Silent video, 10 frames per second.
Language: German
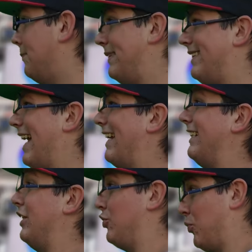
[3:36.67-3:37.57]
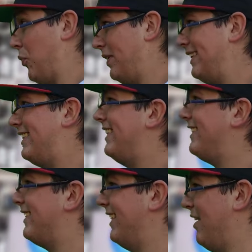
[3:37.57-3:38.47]
bitte gerne den
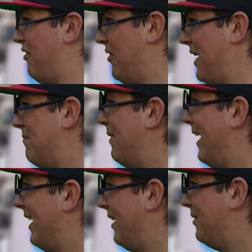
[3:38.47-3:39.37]
günstigsten DVD-Player.